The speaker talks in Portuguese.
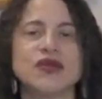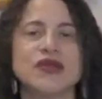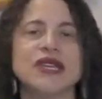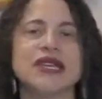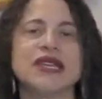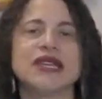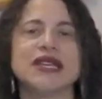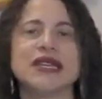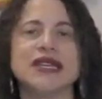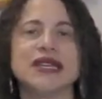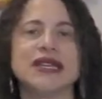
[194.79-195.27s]

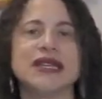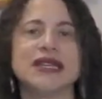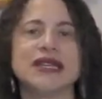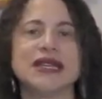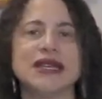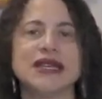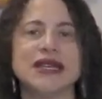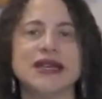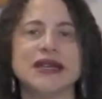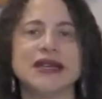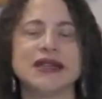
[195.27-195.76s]
né,
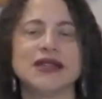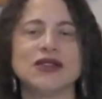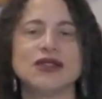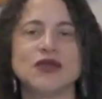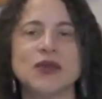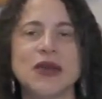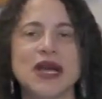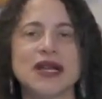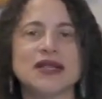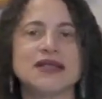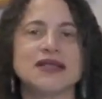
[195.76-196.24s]
é,
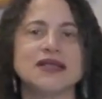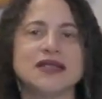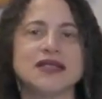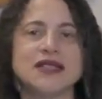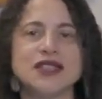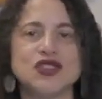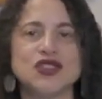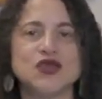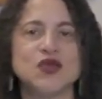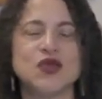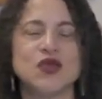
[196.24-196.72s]
no
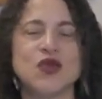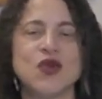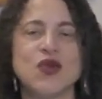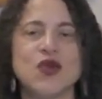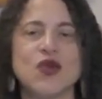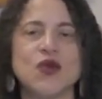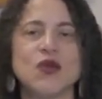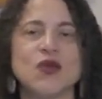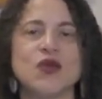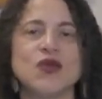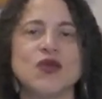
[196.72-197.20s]
marxismo
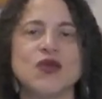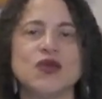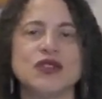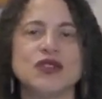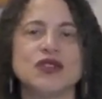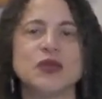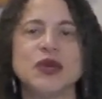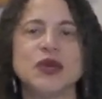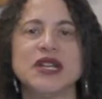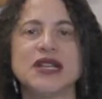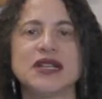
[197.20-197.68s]
como
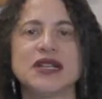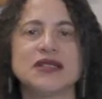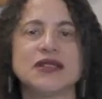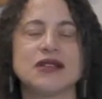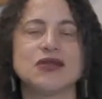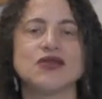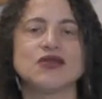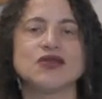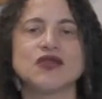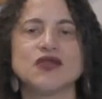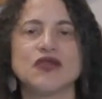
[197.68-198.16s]

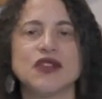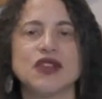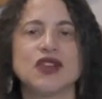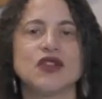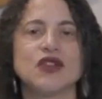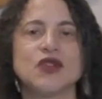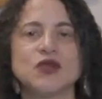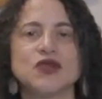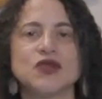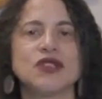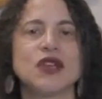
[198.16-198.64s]
explicação dos
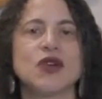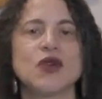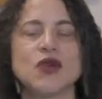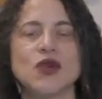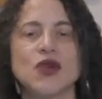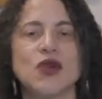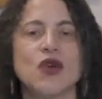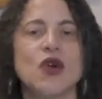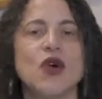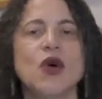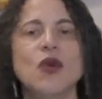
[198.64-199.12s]
fenômenos
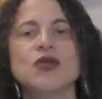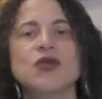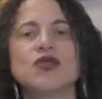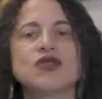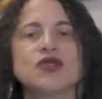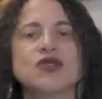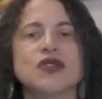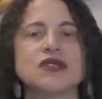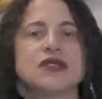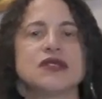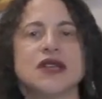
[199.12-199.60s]

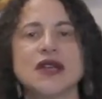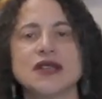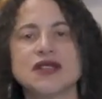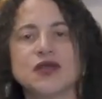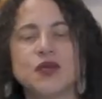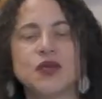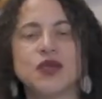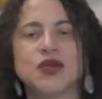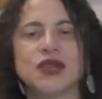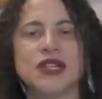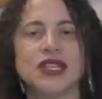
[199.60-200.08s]
econômicos, sociais
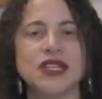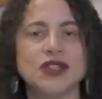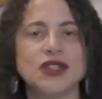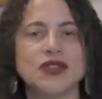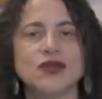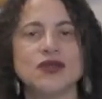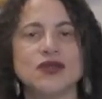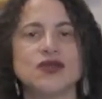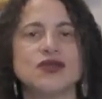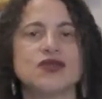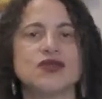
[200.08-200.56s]
e
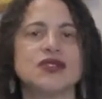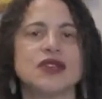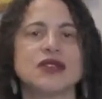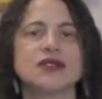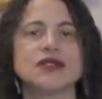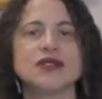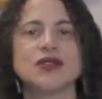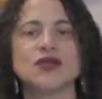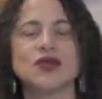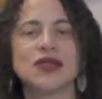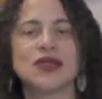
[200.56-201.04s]
políticos a
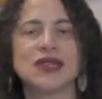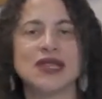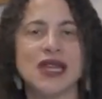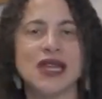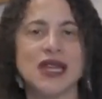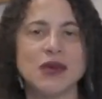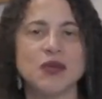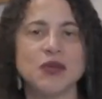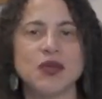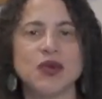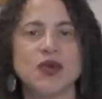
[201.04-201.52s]
seu
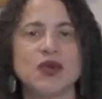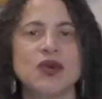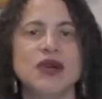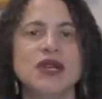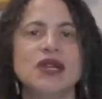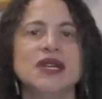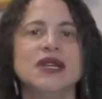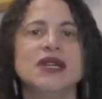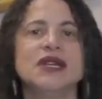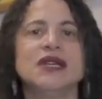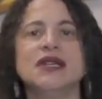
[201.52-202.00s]
tempo,
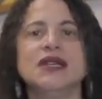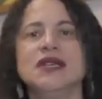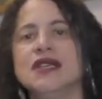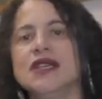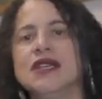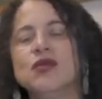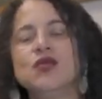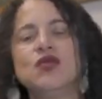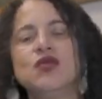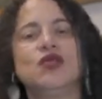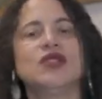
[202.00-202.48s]
e
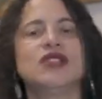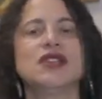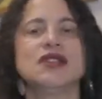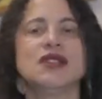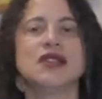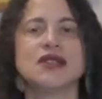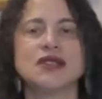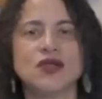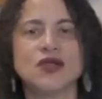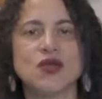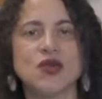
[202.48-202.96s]
que muitas
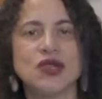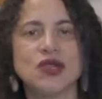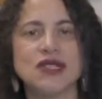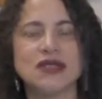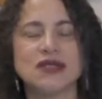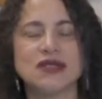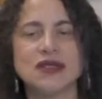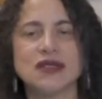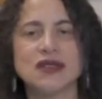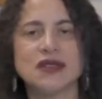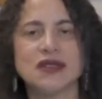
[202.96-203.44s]
das
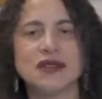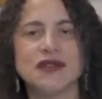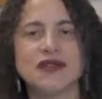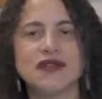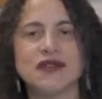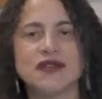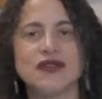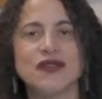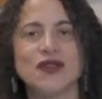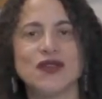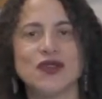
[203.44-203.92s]
coisas que
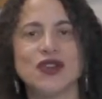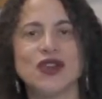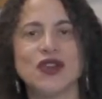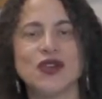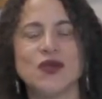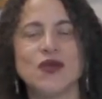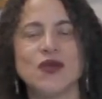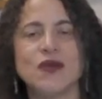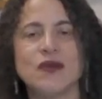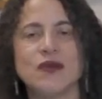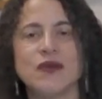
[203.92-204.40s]

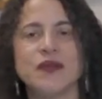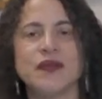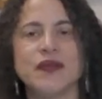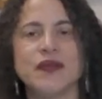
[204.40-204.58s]
foram